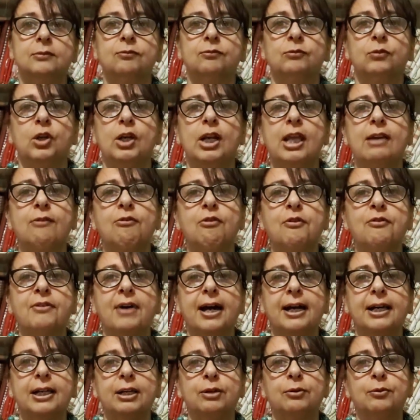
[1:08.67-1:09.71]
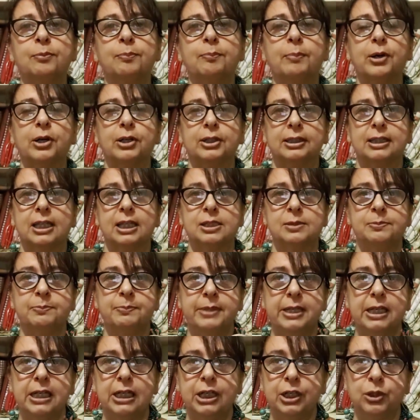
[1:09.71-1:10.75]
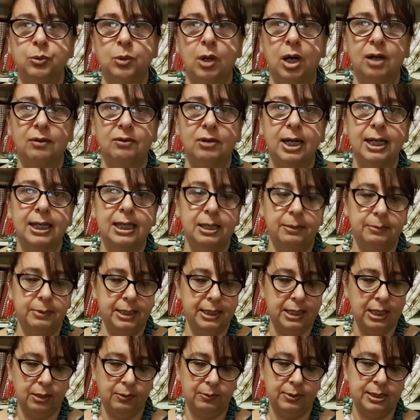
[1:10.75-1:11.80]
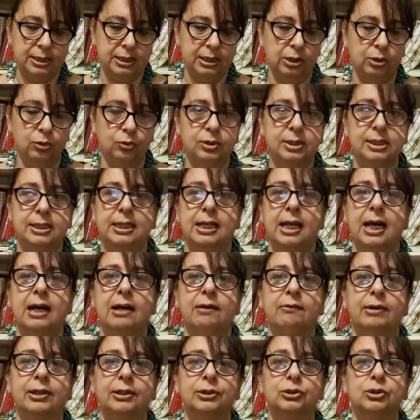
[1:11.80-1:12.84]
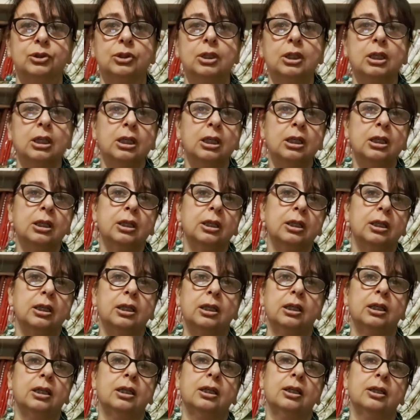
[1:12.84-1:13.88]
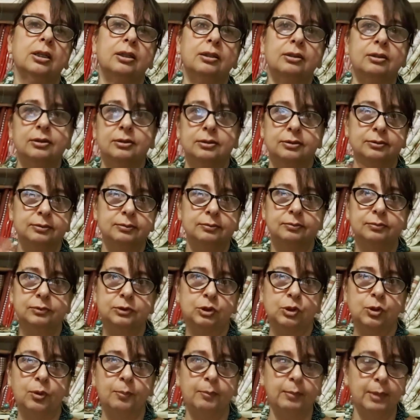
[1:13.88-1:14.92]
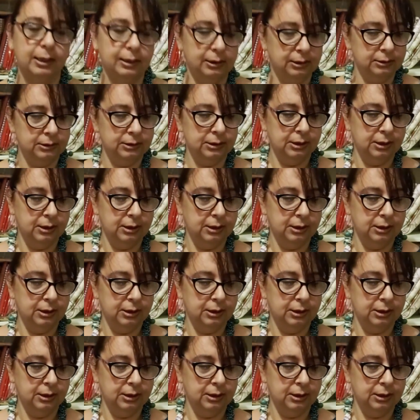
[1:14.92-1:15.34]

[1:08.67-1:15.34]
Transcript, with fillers: volevo fare un portaspilli nuovo anche perché questi non si lavano eh, insomma